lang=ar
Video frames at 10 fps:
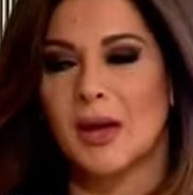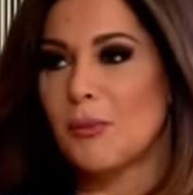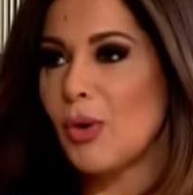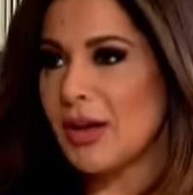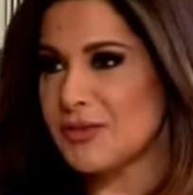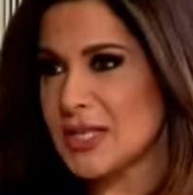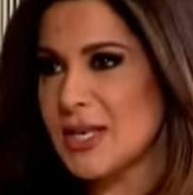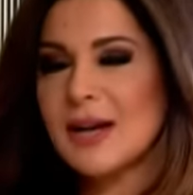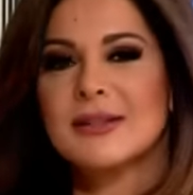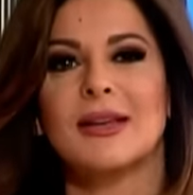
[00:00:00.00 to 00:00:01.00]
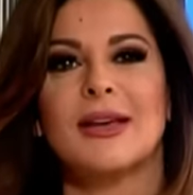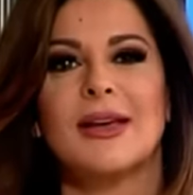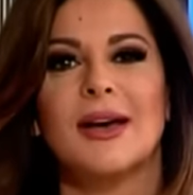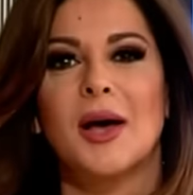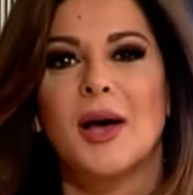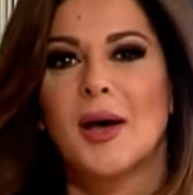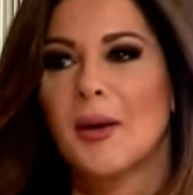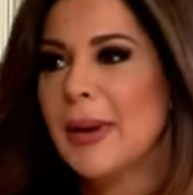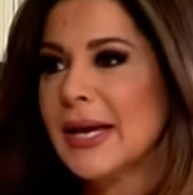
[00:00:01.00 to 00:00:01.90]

بوقف سيارتي آه، بعيد,